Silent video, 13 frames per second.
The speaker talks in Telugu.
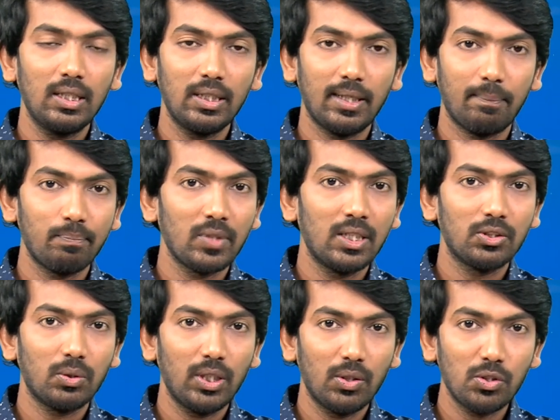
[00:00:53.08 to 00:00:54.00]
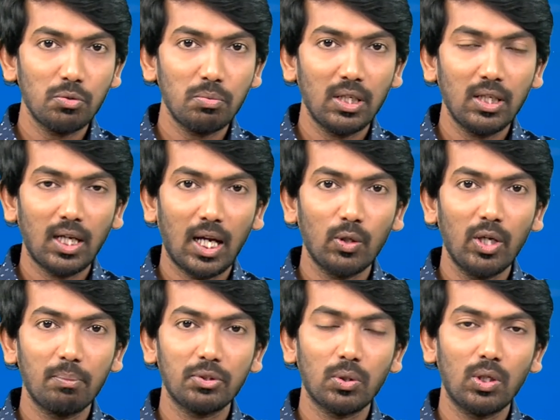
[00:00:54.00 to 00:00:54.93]
యా సో ఈరోజు మనం నాలుగో
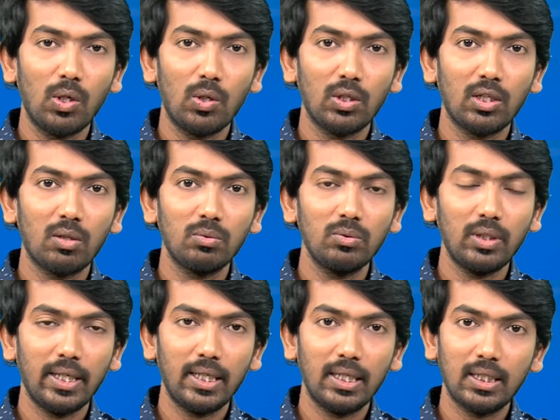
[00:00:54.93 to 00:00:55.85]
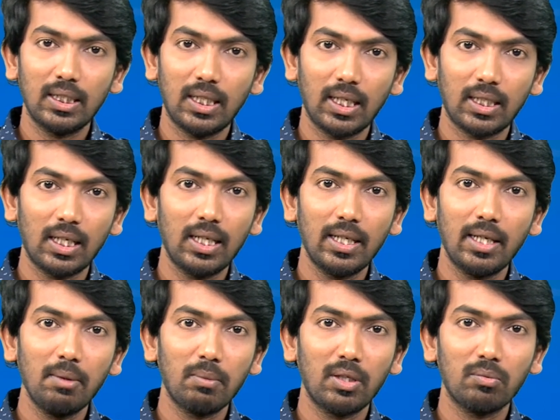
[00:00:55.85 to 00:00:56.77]
ఎపిసోడ్లో ఉన్నాము అండ్ uh, అట్లాగే
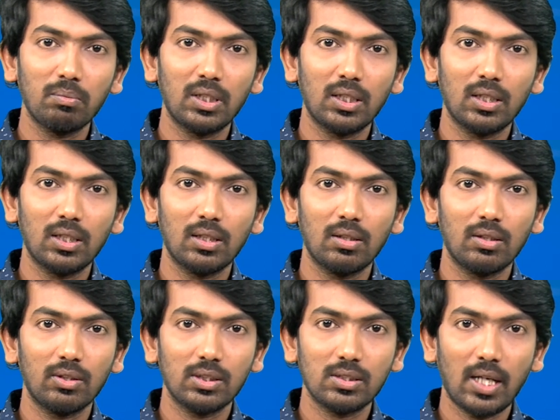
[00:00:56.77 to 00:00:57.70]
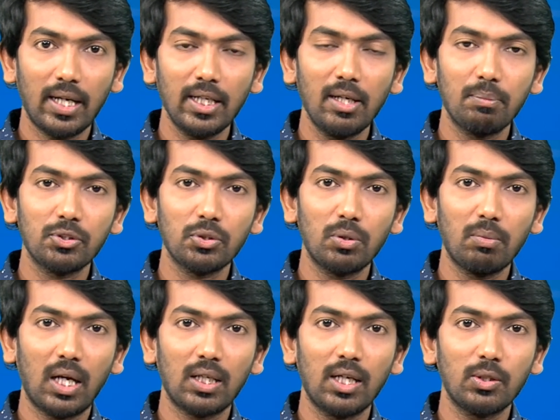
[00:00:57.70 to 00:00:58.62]
మనం uh, స్టార్టింగ్ ఎపిసోడ్
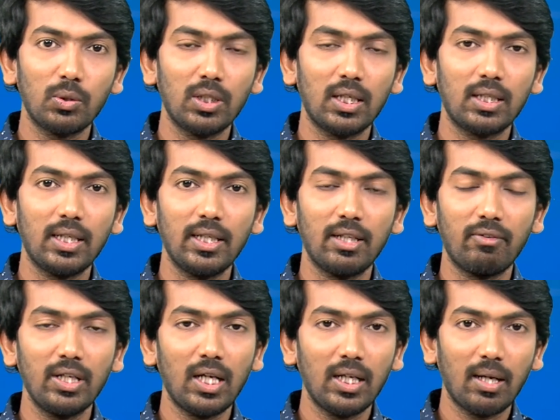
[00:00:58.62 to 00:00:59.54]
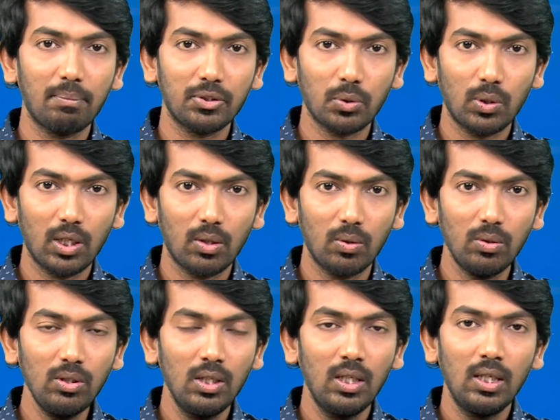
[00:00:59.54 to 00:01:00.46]
మాట్లాడుకున్నట్టుగా ఇరవై నాలుగు ఎపిసోడ్లలో
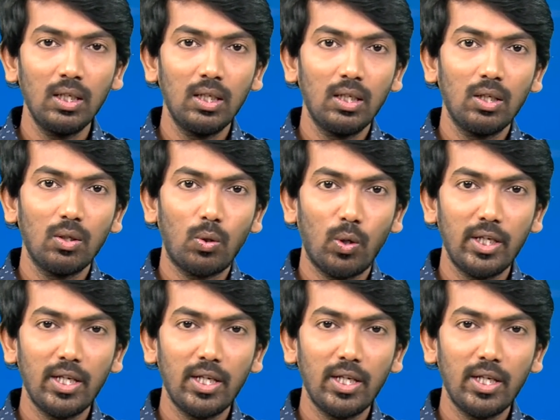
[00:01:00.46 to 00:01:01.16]
కొన్ని